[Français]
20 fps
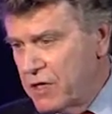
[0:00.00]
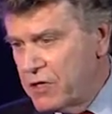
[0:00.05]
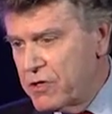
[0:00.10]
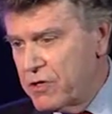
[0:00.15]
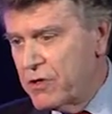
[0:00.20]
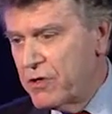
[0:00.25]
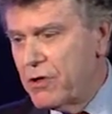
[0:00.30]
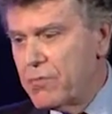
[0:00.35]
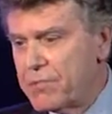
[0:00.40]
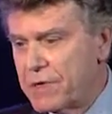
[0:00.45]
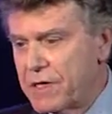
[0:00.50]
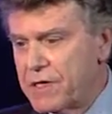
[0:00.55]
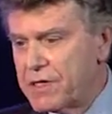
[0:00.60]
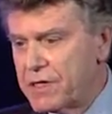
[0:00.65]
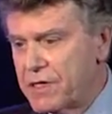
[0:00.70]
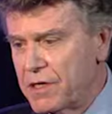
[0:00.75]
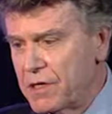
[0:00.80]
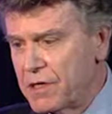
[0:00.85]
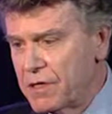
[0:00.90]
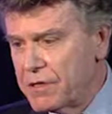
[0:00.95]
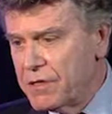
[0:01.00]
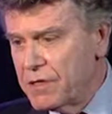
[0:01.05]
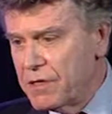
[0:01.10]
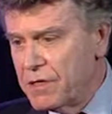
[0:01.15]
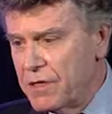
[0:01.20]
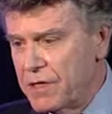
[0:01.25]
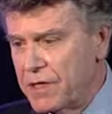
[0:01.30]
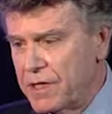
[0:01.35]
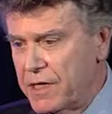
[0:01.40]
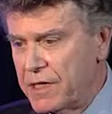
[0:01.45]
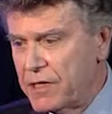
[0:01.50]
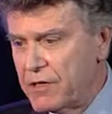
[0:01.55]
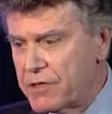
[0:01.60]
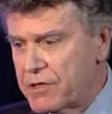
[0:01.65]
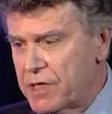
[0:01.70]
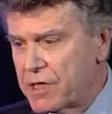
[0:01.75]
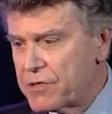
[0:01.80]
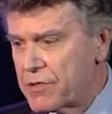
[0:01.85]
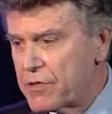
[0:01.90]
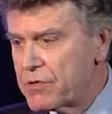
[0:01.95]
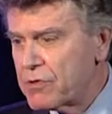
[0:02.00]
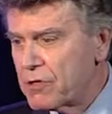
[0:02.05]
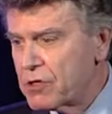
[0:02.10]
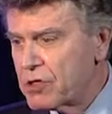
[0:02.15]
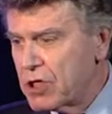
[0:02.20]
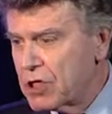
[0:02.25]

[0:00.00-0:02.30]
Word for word: que représentent les négociations sur le